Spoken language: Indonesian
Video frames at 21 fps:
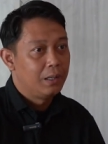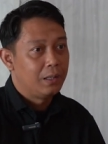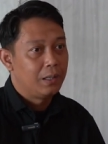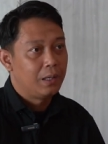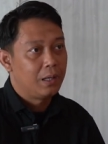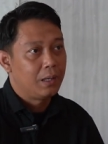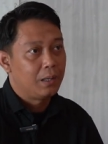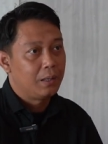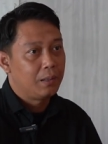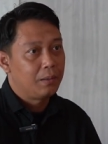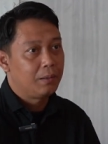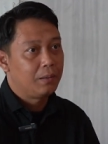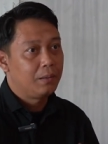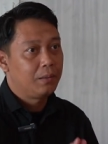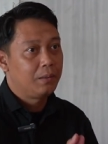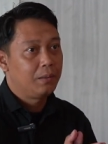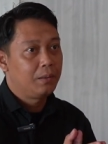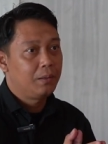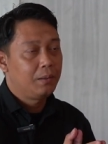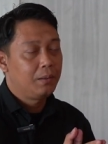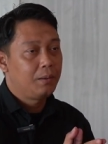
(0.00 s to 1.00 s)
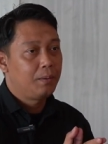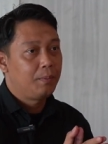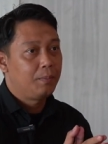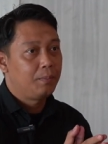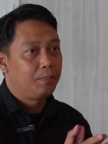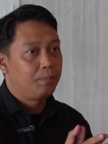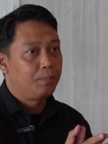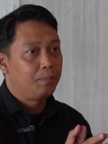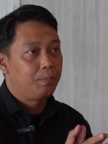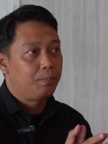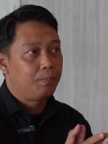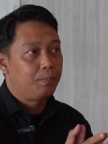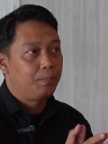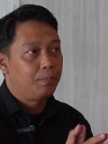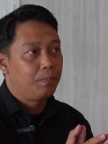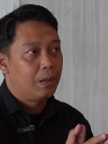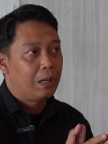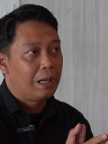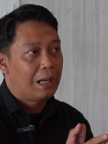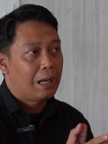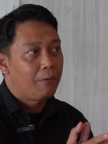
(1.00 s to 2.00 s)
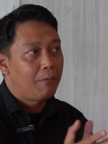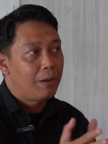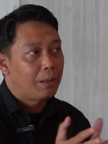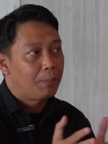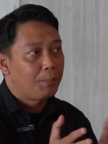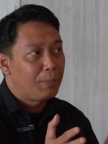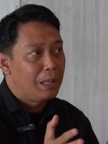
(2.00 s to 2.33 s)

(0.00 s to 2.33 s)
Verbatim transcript: Nah, eh, lewat